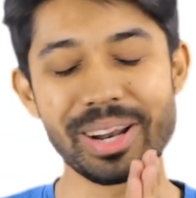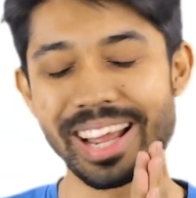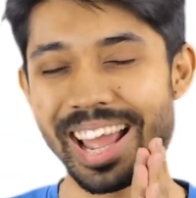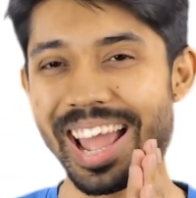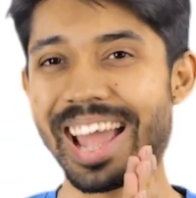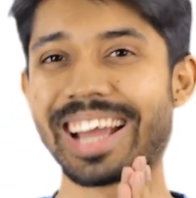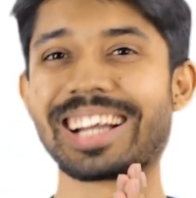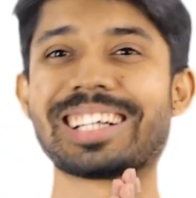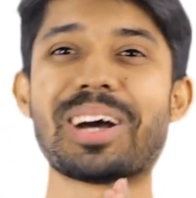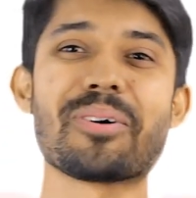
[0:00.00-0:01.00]
পরে
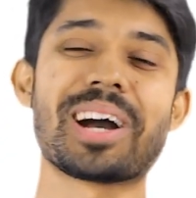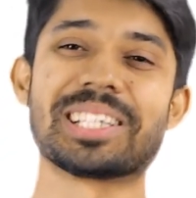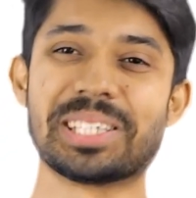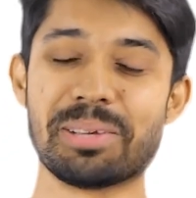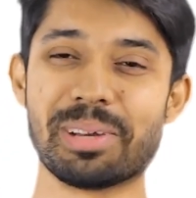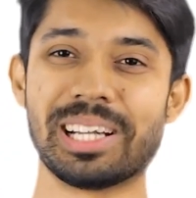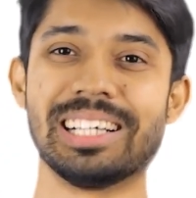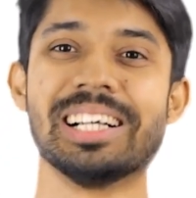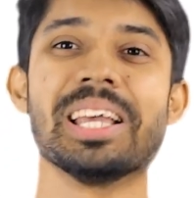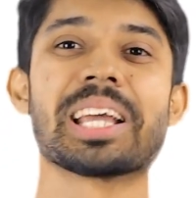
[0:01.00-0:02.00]
একটাও কাজে দেবে না
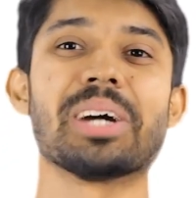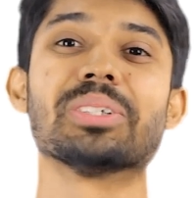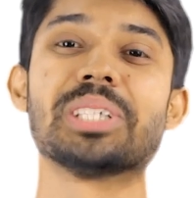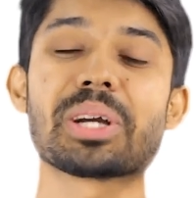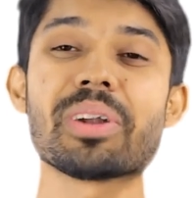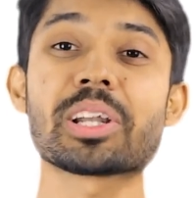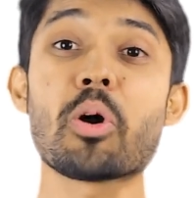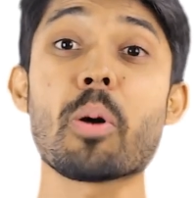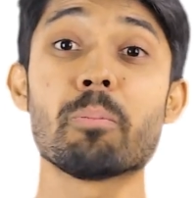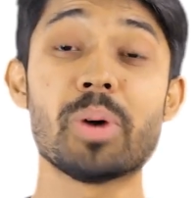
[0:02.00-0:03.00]
কারণ যে কোনো একটা
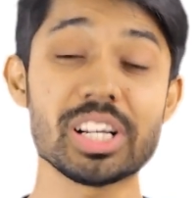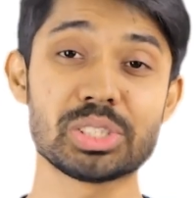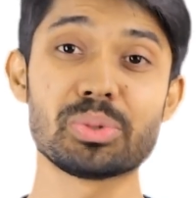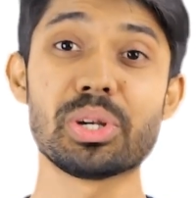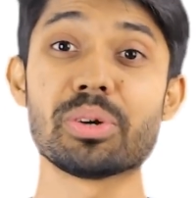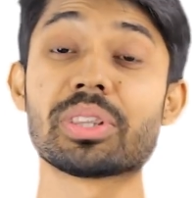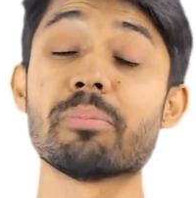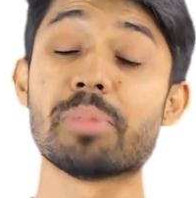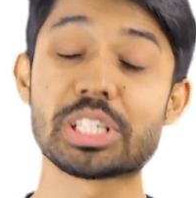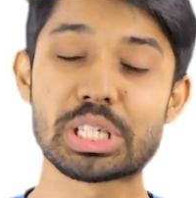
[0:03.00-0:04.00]
অভ্যাস তৈরি হতে
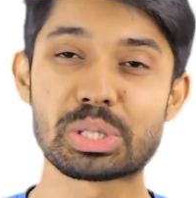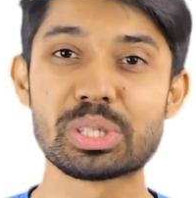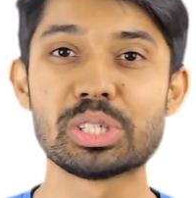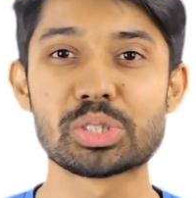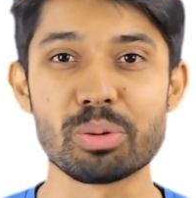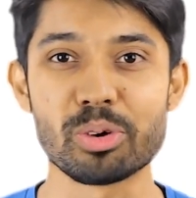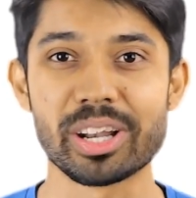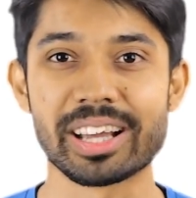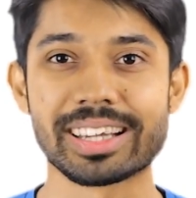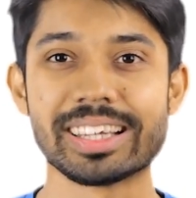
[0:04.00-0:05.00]
বেশ কিছুদিন
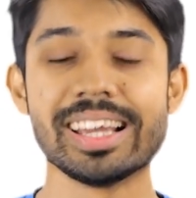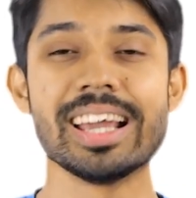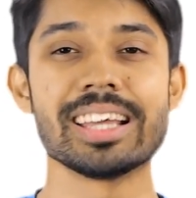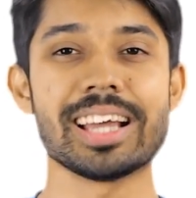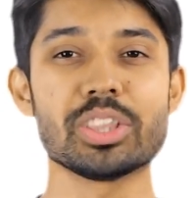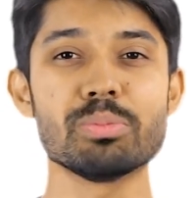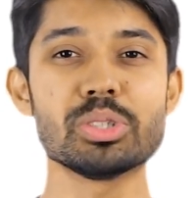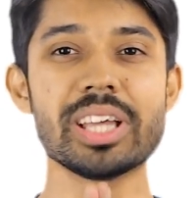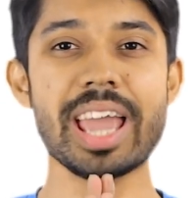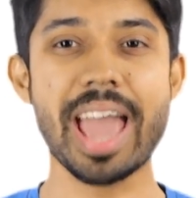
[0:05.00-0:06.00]
সময় লাগে তাই তুমি
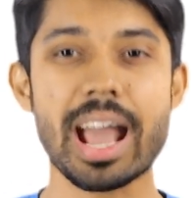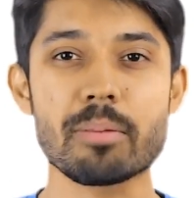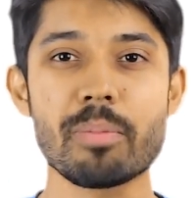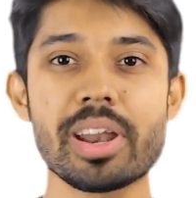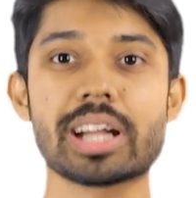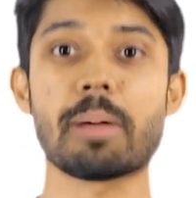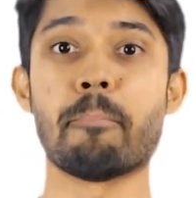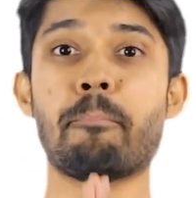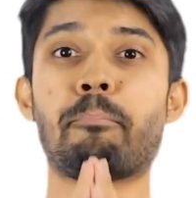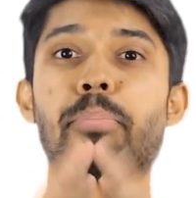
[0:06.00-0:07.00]
যদি একবারে একটা
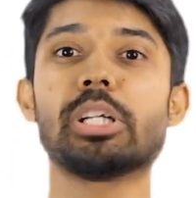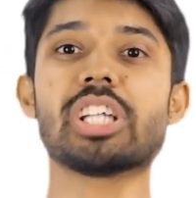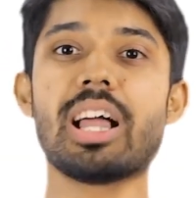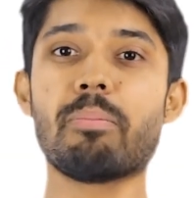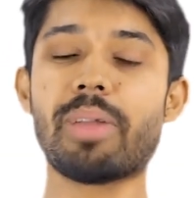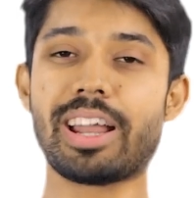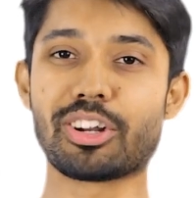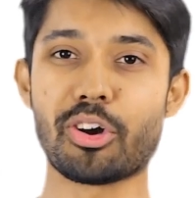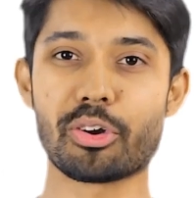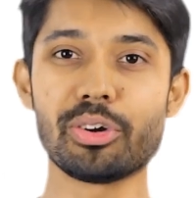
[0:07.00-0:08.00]
বিশাল প্ল্যান
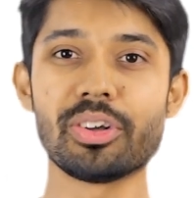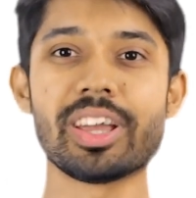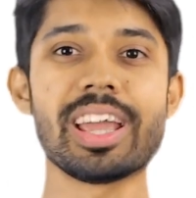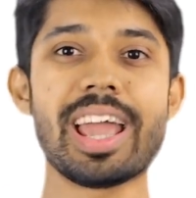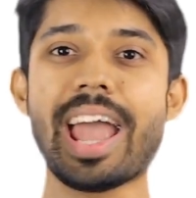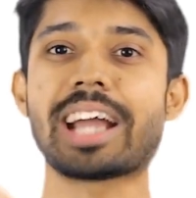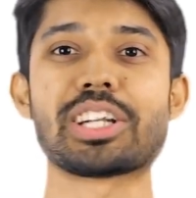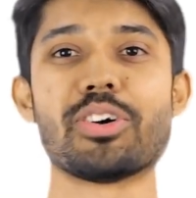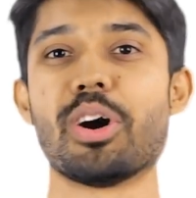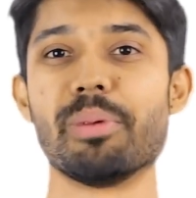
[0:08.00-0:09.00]
করো
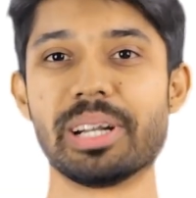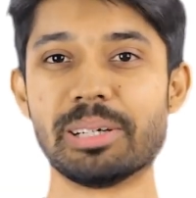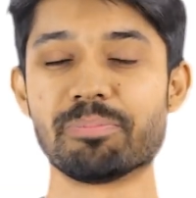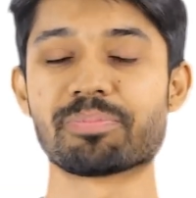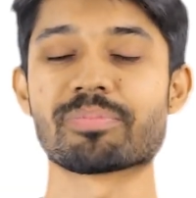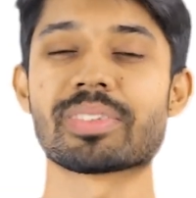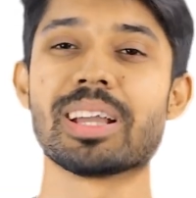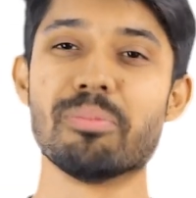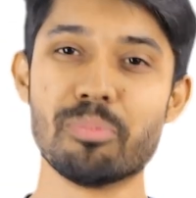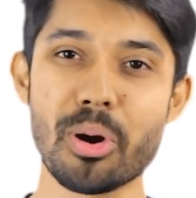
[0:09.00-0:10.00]
একটাও হবে না
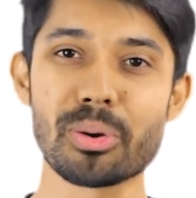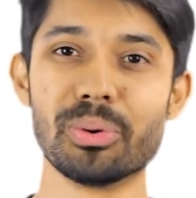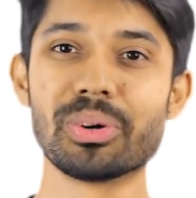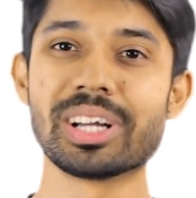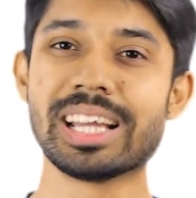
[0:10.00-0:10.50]
বরং